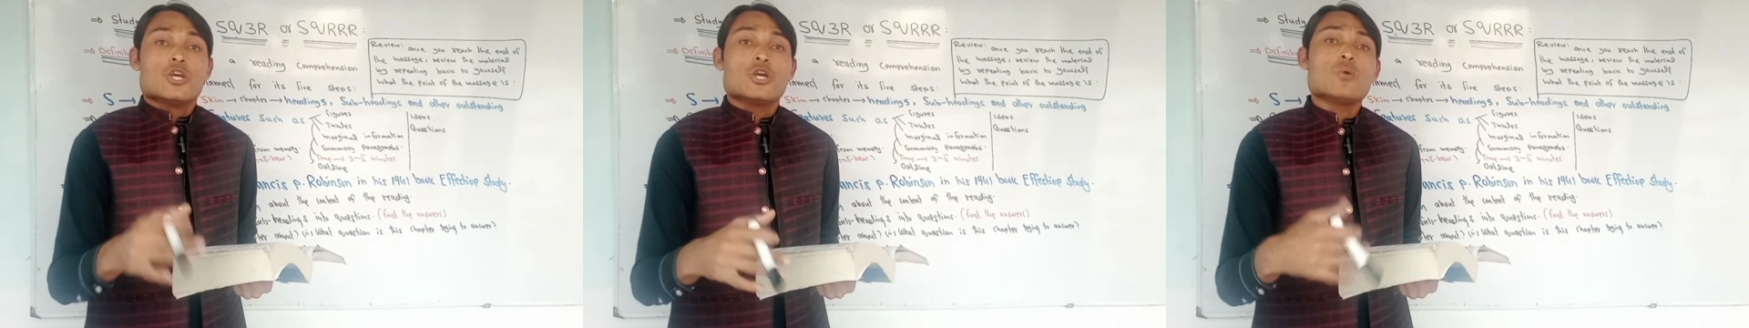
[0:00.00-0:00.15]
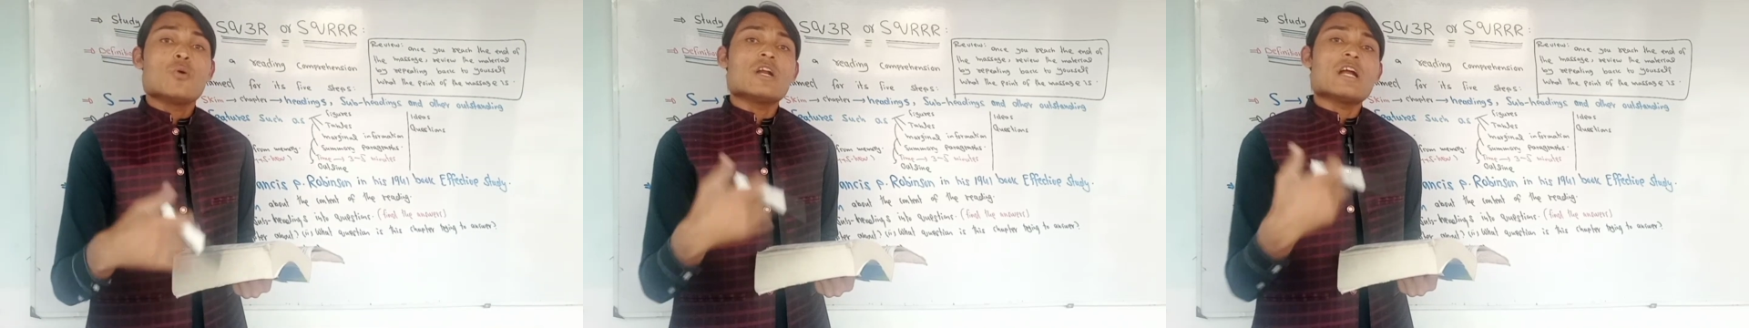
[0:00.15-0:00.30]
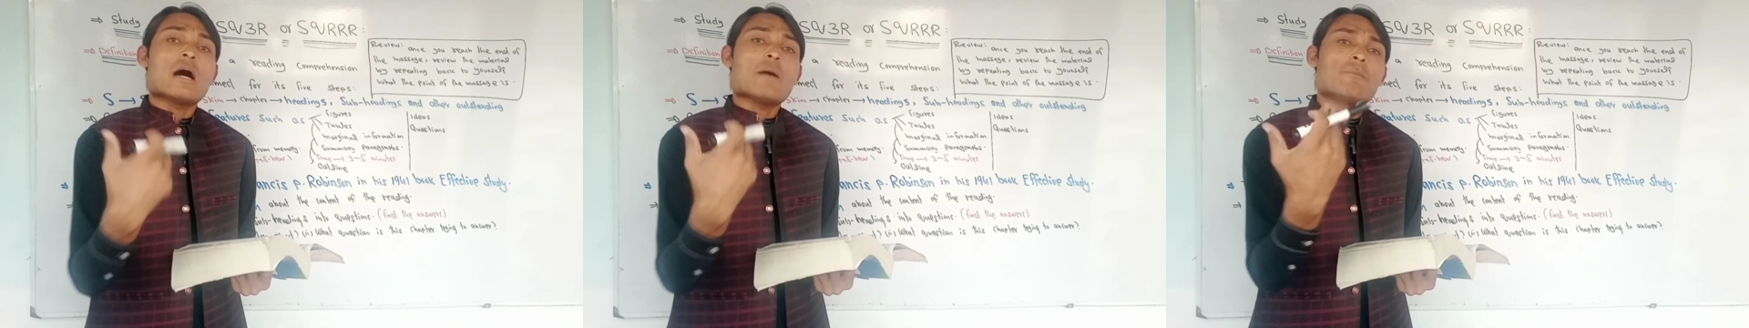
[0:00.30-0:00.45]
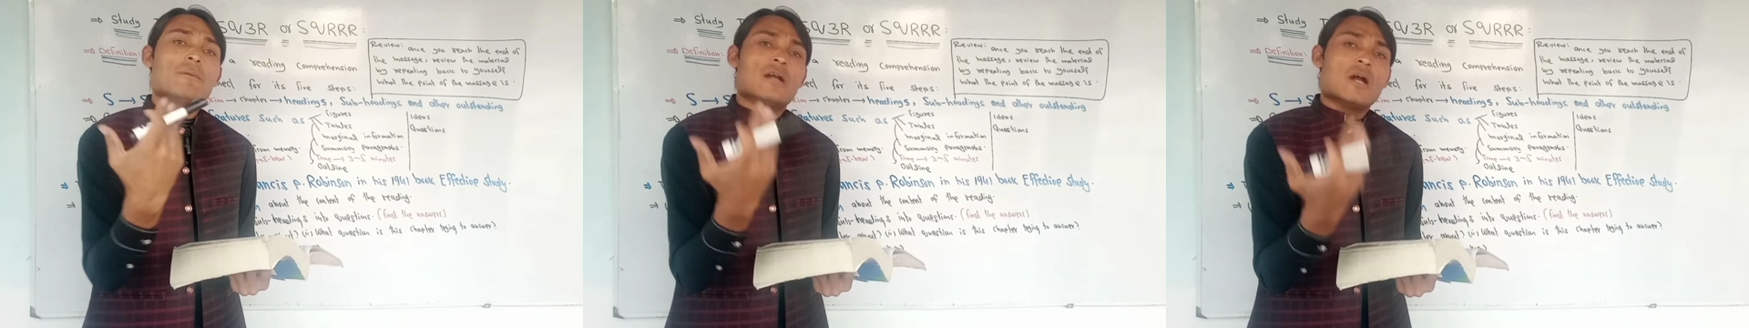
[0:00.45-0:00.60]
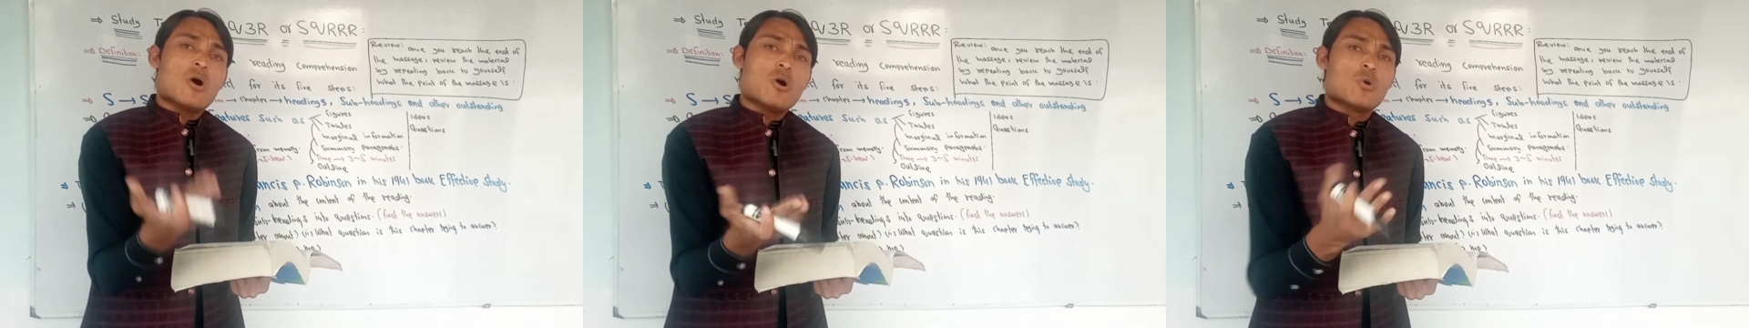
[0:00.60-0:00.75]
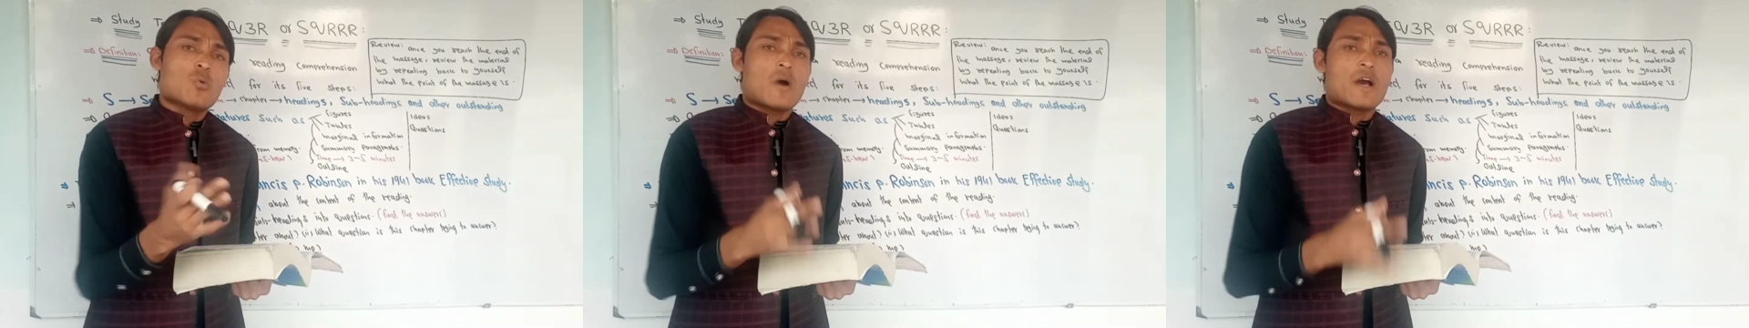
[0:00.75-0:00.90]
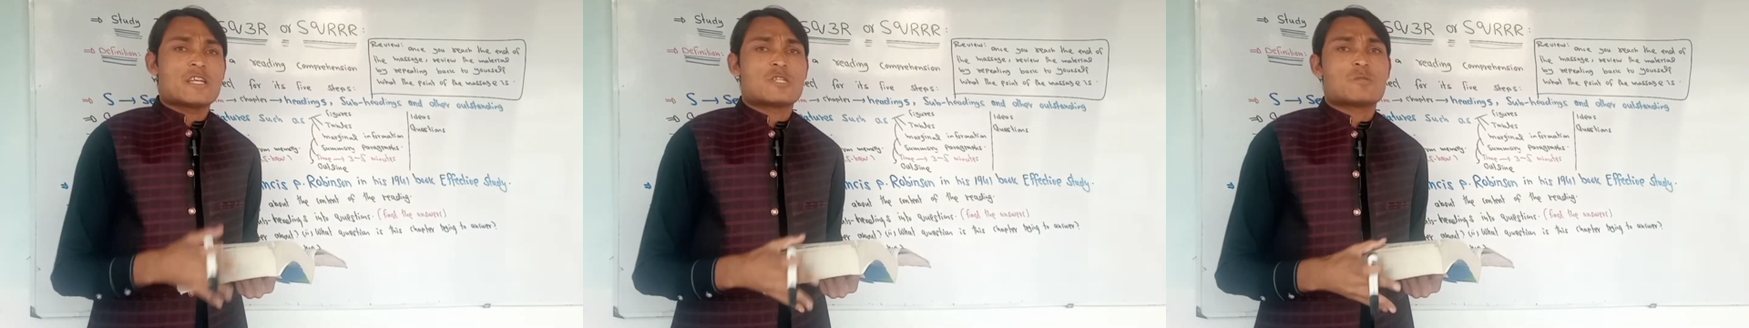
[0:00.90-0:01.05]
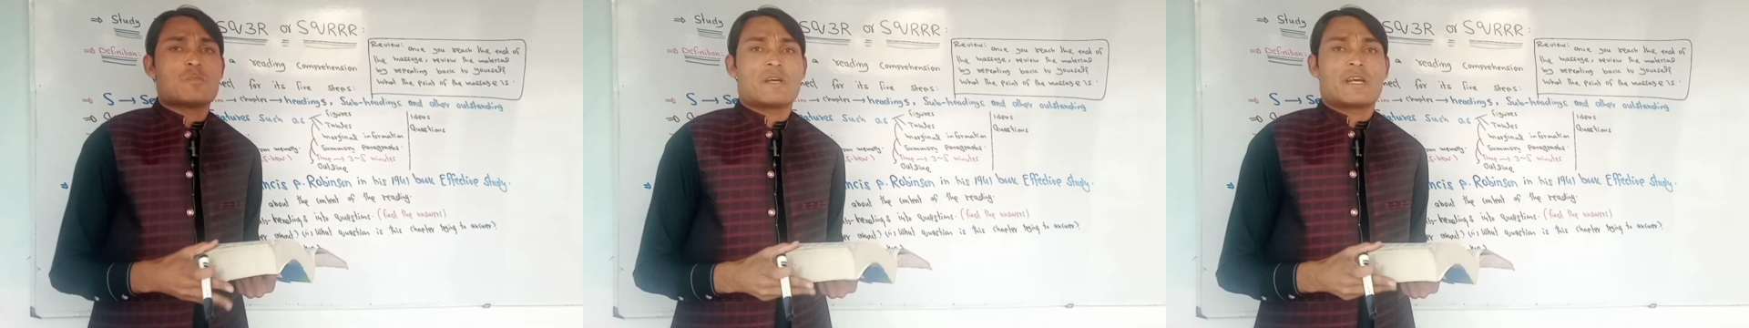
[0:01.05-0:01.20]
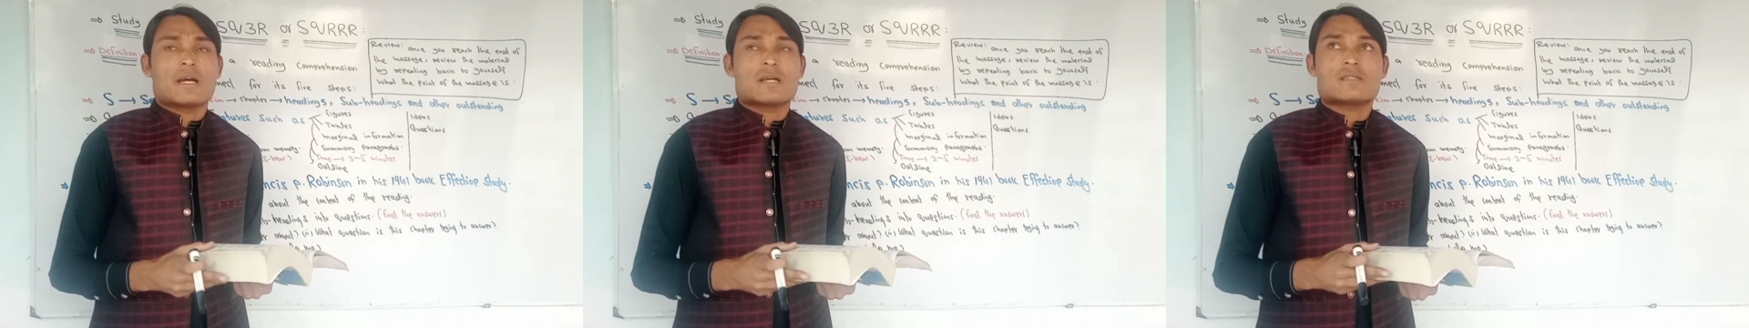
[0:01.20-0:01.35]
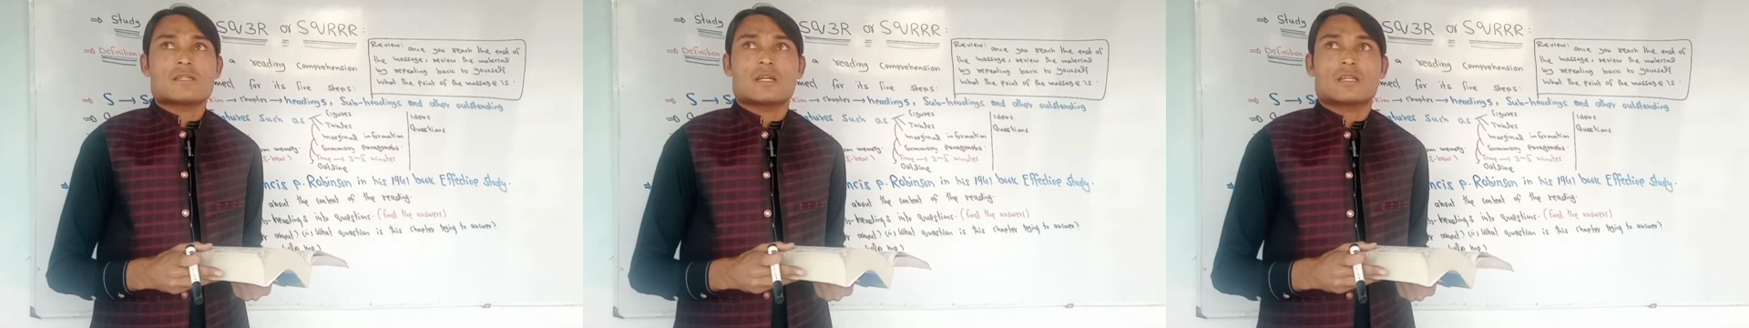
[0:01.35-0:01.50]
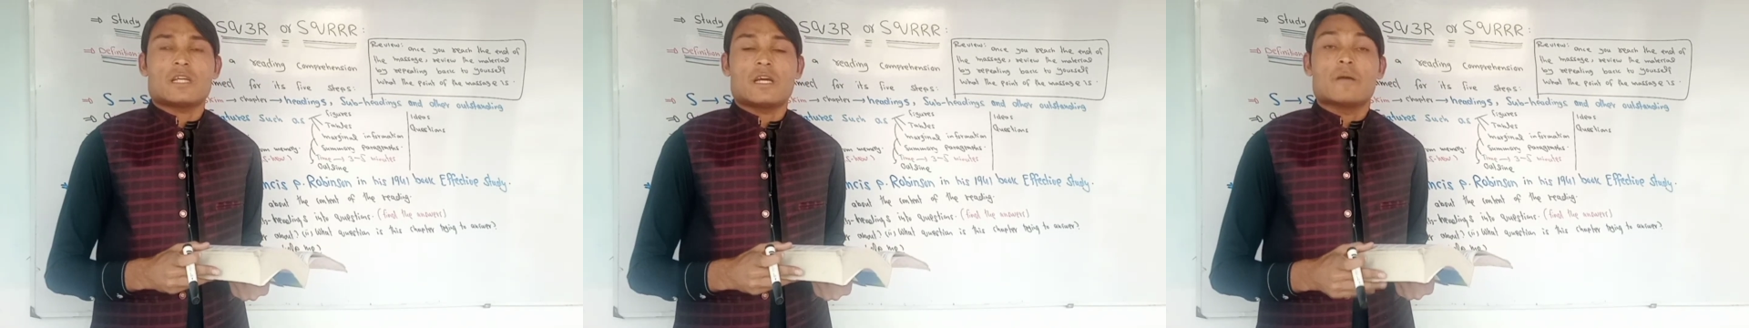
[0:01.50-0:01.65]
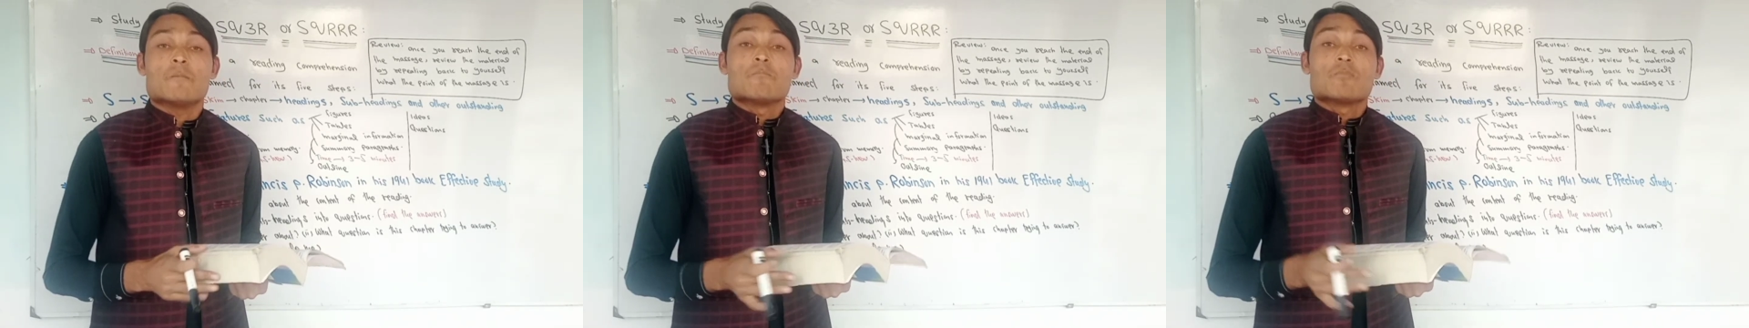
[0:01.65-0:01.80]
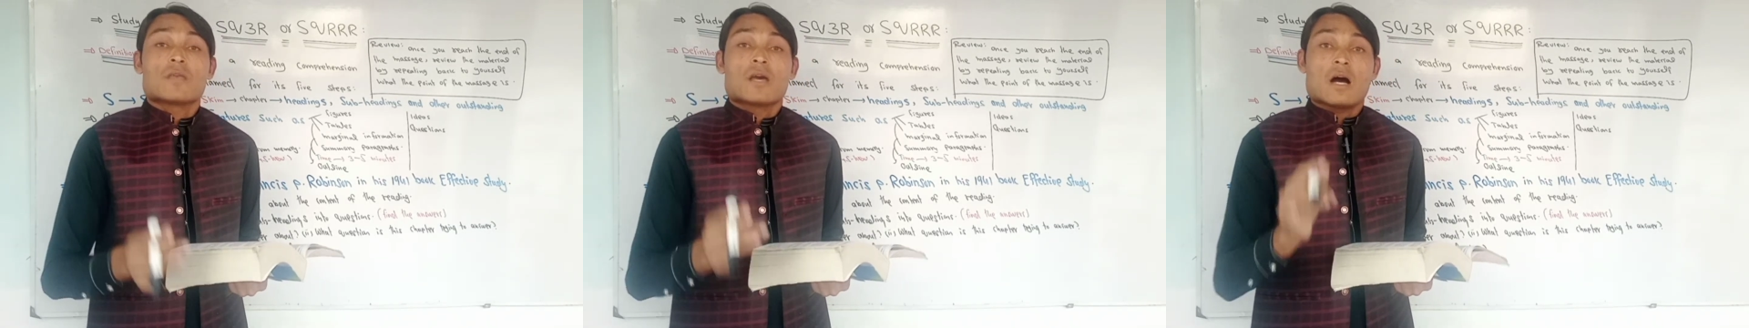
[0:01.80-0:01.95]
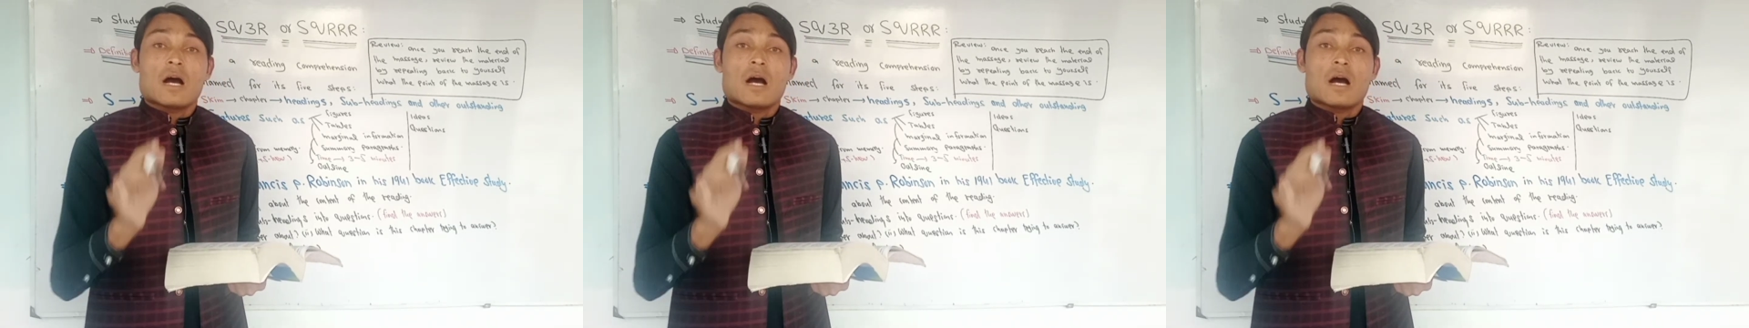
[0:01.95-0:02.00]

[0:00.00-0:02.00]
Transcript: इवन आप लाउड वॉइस भी कह सकते हैं